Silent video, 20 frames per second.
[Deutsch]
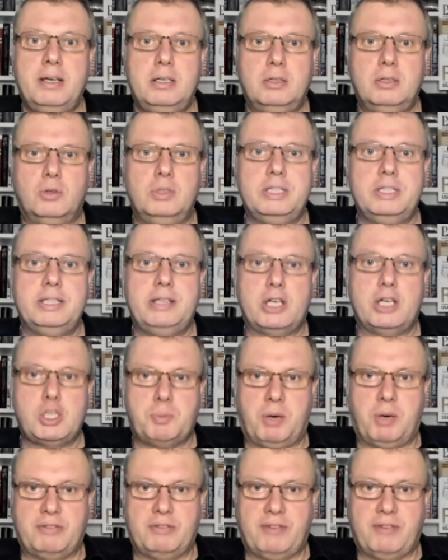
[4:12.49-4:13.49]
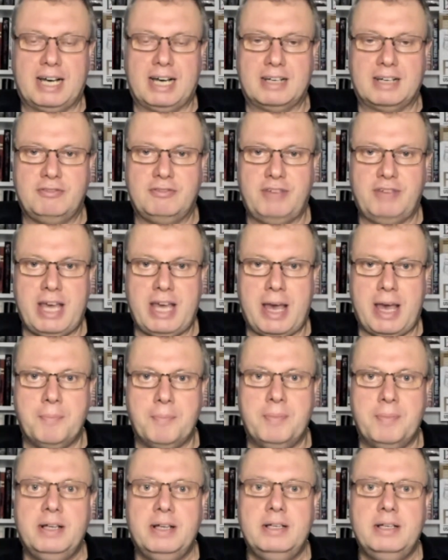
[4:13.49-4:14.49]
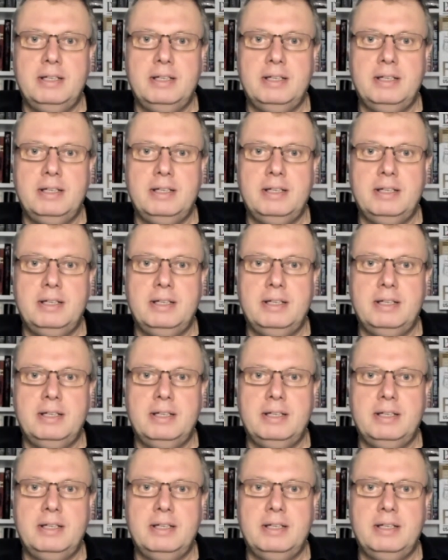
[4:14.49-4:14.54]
und in der Sportwagen-WM